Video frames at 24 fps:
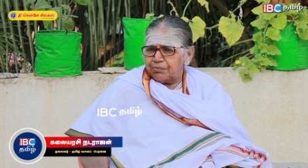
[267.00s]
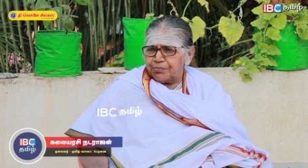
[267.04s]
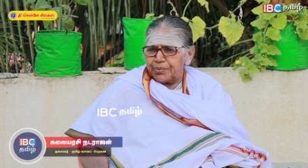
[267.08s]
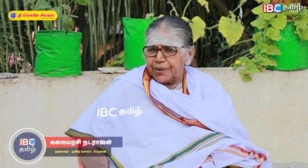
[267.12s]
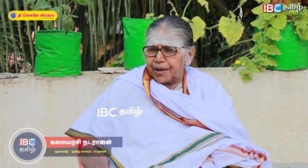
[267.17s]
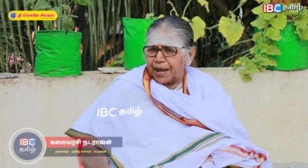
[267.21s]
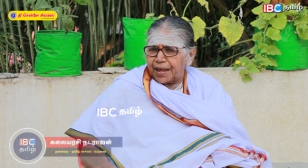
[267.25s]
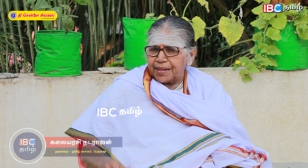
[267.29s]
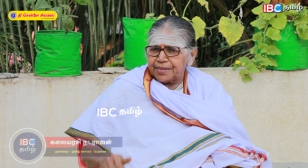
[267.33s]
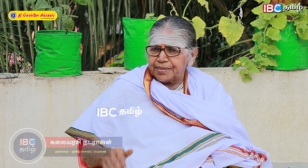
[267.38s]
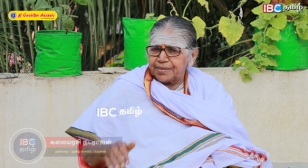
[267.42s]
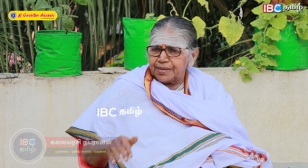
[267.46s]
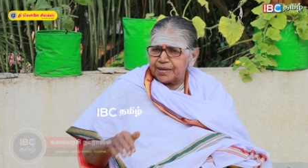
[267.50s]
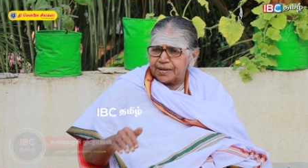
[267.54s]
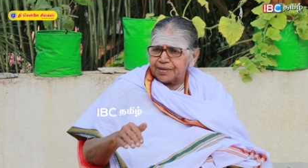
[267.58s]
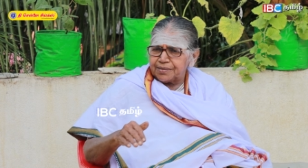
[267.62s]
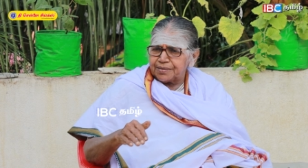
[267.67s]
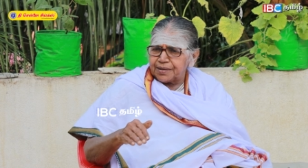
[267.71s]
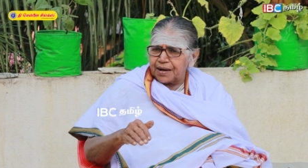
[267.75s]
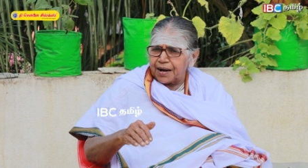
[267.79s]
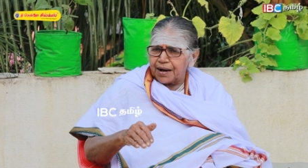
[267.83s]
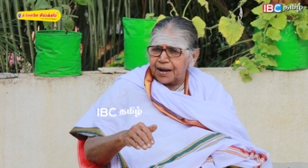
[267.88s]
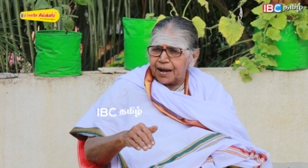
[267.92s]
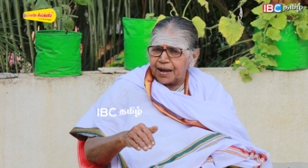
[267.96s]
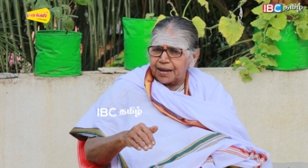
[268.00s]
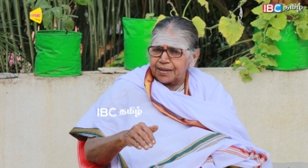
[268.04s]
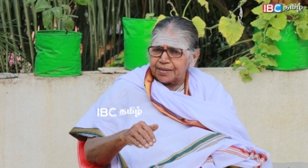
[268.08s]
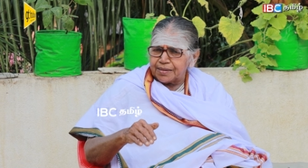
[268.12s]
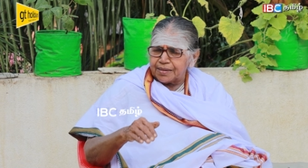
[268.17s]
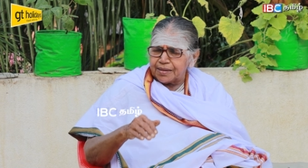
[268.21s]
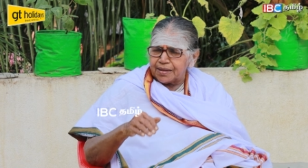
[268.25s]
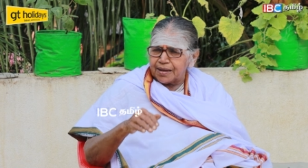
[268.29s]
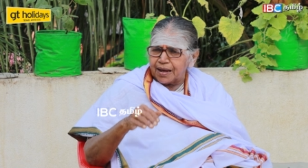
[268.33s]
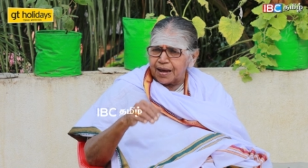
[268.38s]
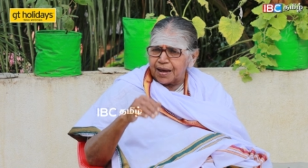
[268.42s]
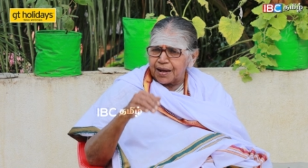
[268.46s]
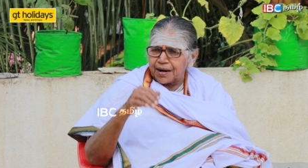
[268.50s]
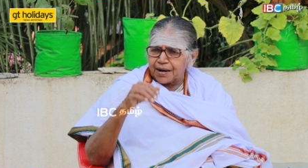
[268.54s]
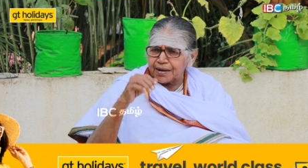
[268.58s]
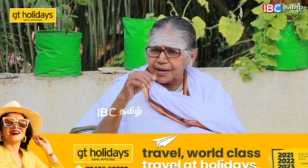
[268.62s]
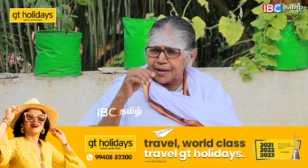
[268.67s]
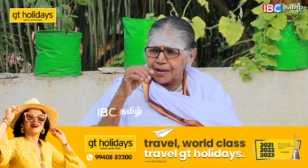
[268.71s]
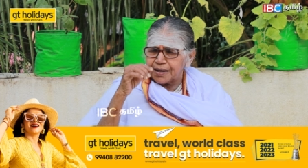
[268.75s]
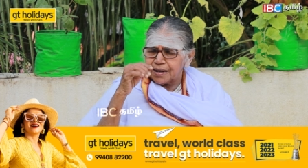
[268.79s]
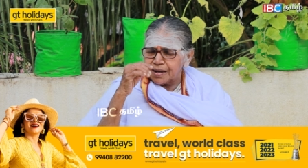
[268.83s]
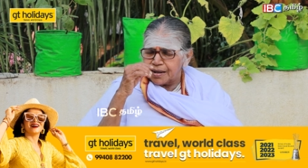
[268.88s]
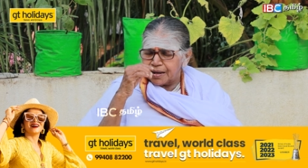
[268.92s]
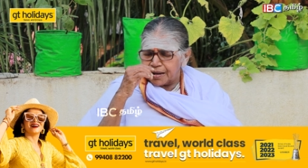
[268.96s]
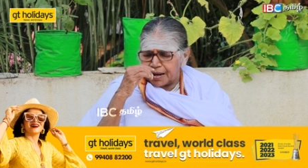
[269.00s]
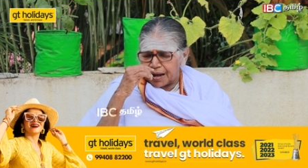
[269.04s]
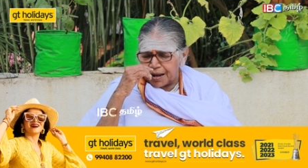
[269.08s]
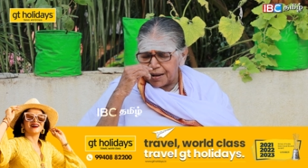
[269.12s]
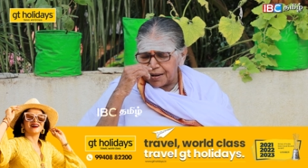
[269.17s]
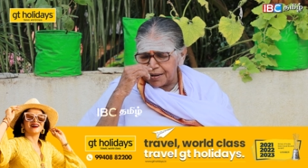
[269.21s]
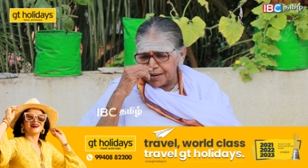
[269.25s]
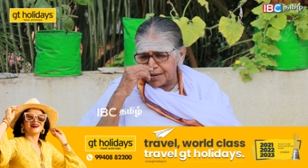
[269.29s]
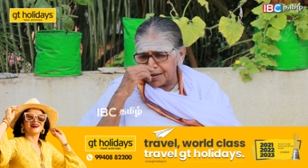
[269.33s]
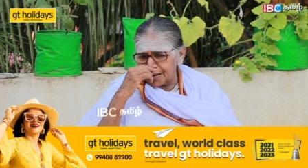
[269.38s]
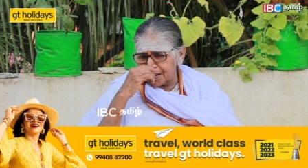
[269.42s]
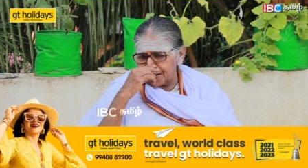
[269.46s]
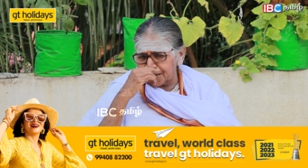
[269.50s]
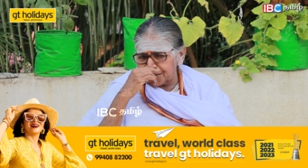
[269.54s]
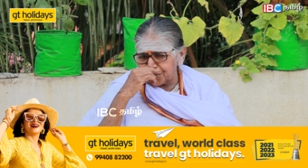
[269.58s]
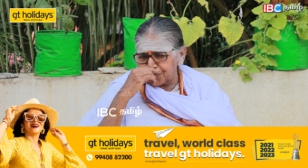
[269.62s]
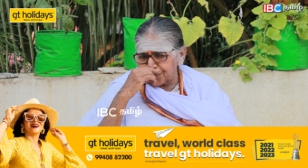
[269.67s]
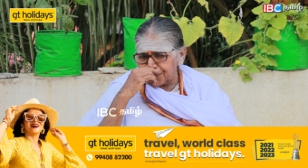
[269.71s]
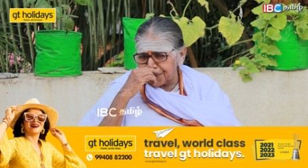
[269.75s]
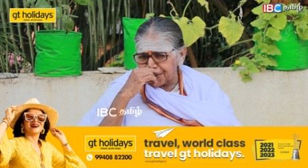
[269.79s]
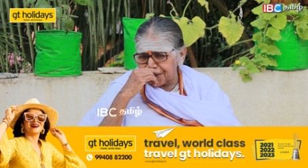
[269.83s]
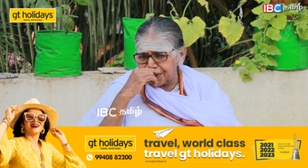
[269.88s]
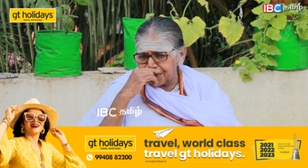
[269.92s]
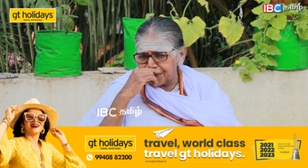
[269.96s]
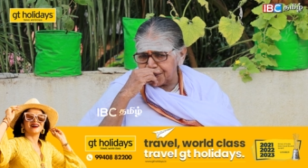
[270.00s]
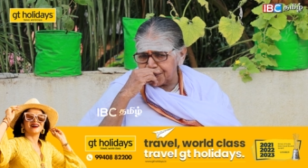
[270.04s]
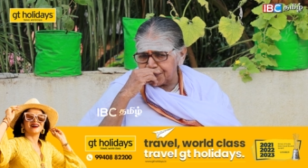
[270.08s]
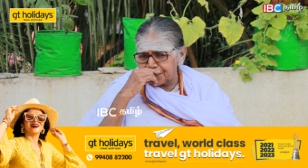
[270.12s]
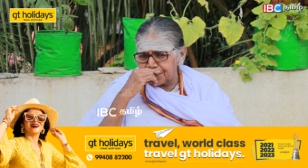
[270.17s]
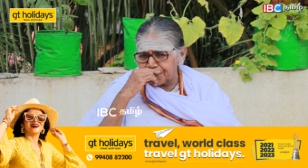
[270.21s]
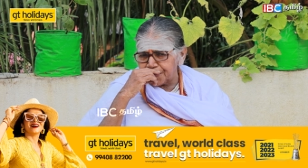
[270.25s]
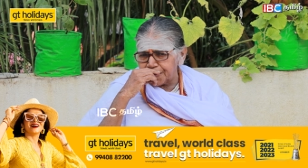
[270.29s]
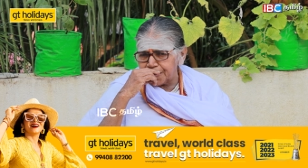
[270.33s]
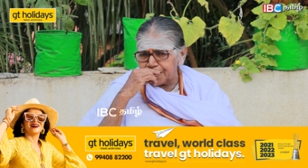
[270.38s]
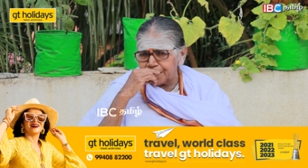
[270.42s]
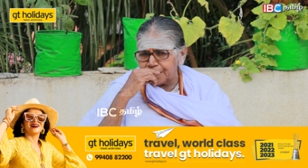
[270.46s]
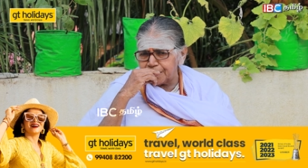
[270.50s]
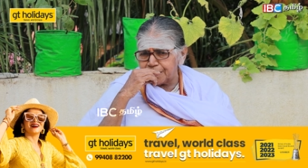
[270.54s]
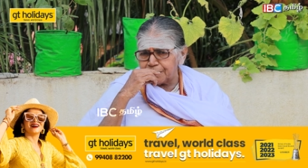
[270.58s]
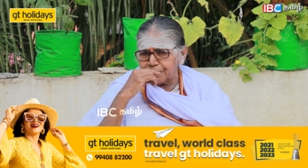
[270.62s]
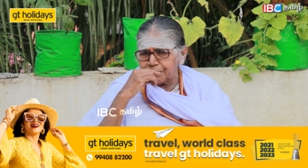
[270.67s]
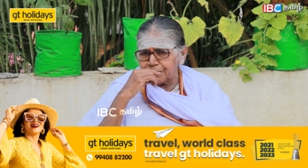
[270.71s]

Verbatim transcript: இப்ப அந்த சா அந்த அரண் அறநிலையத்துறையின் வழி